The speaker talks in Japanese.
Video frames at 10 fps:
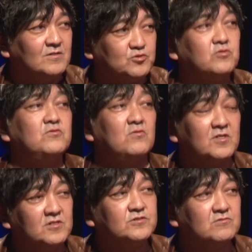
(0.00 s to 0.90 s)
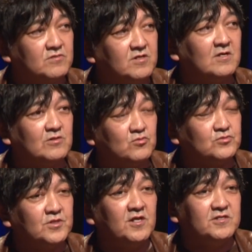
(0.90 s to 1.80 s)
そういうお話をね
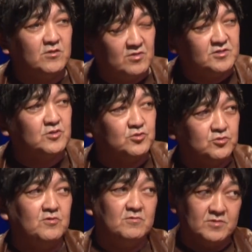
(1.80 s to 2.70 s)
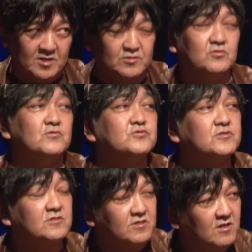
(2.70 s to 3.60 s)
されてる方ちょっとやり取りを
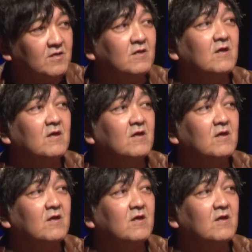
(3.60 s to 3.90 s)
していて、